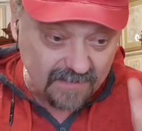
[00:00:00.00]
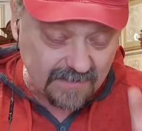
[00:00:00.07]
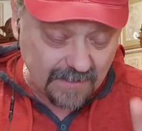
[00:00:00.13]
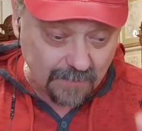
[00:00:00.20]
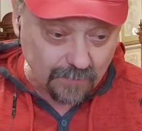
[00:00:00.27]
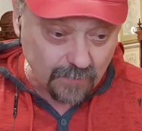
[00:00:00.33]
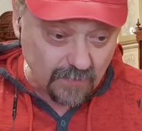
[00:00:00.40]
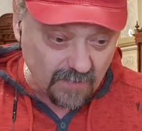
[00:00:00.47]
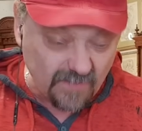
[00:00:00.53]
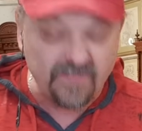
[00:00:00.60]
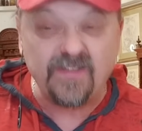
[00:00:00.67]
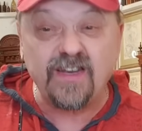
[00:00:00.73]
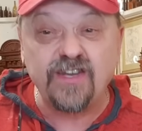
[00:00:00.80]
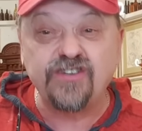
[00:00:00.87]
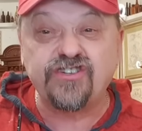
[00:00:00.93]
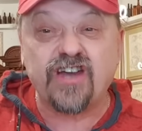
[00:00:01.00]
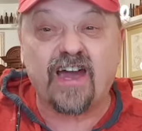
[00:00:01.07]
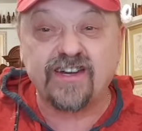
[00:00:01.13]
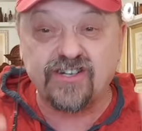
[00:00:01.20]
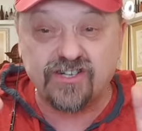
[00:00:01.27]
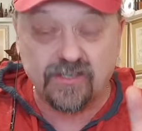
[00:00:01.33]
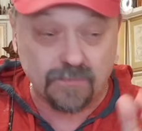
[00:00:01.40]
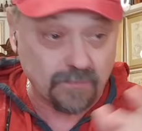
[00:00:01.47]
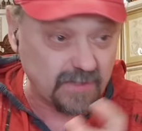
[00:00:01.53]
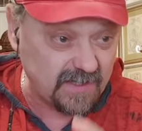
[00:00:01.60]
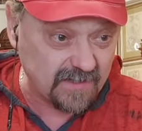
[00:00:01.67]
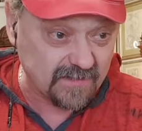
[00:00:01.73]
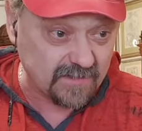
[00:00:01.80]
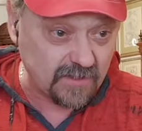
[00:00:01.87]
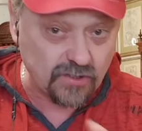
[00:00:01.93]
тем величайшим
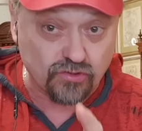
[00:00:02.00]
из